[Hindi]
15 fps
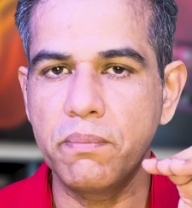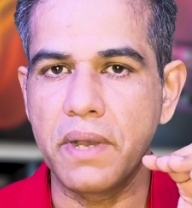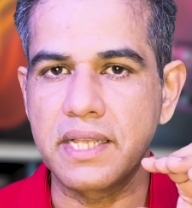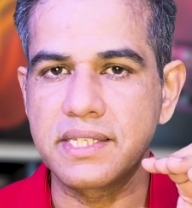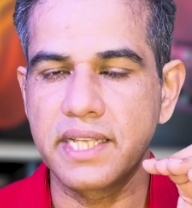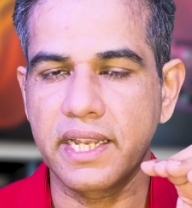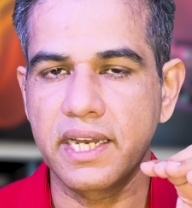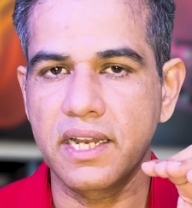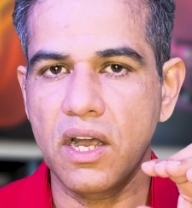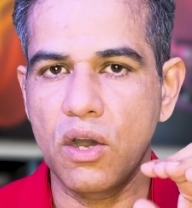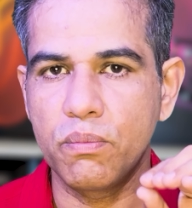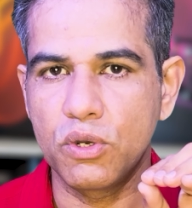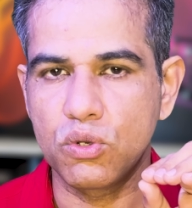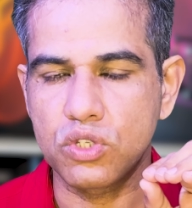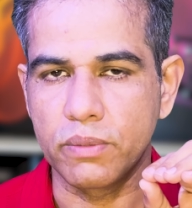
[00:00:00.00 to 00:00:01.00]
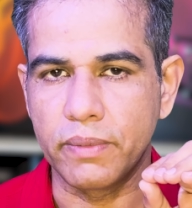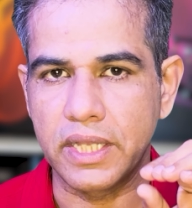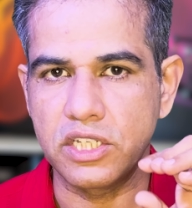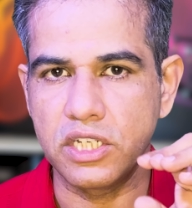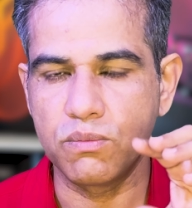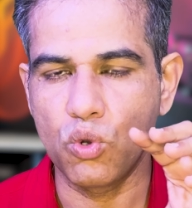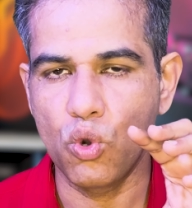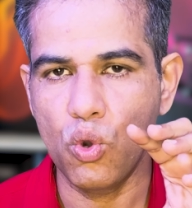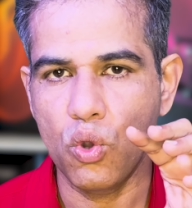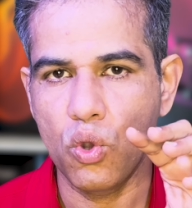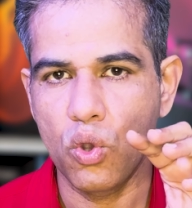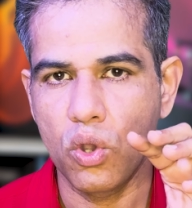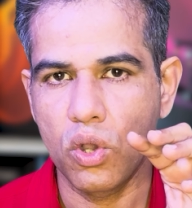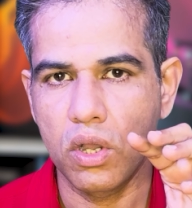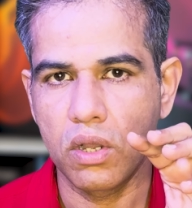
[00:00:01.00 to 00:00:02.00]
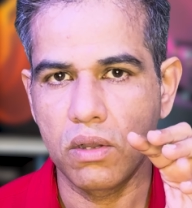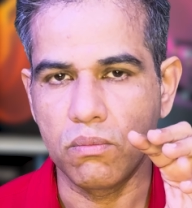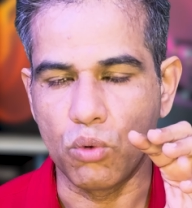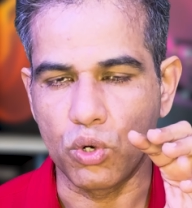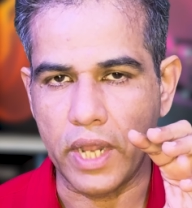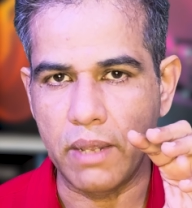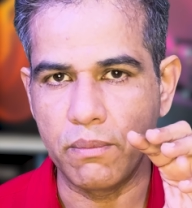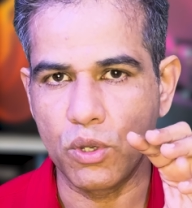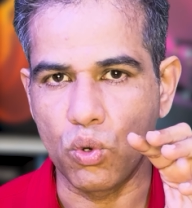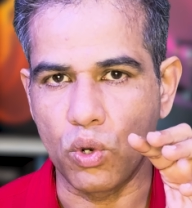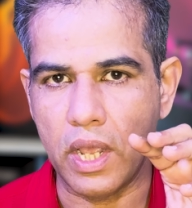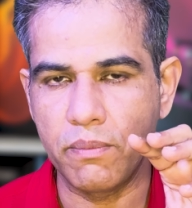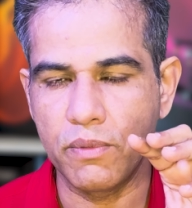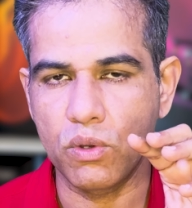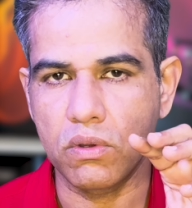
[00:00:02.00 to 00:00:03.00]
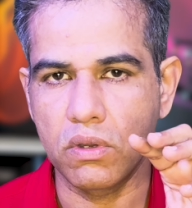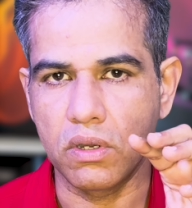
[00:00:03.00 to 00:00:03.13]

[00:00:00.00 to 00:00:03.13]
पाँच सेकंड का और फिर उसके बाद जीप को मोटाई में गोलाई में